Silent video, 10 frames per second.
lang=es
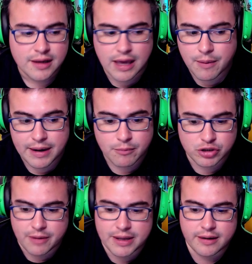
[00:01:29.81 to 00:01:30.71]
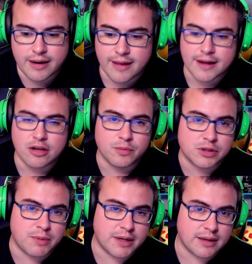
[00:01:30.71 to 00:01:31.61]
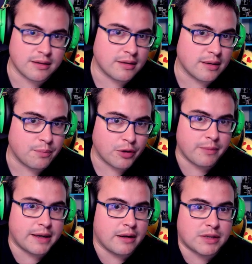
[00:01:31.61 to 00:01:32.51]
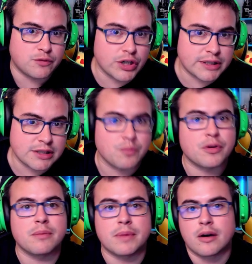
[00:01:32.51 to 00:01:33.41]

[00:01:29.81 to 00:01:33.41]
y veremos a ver, cada año pues vienen eh, pueden venir más fuertes o pueden,